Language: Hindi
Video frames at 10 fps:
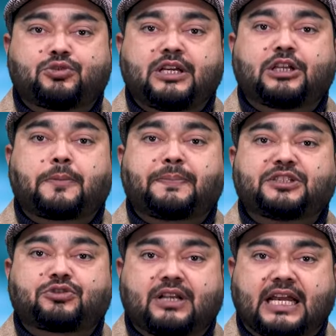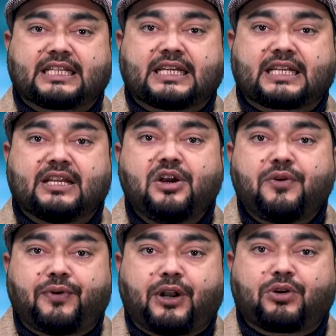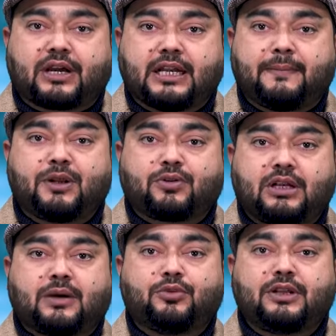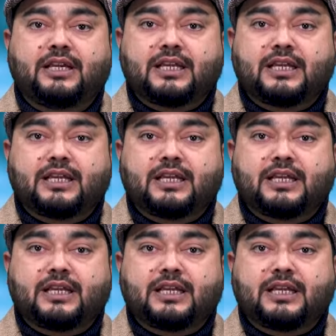जुड़े हैं तो पेज को लाइक करके फॉलो करना बिल्कुल ना भूलें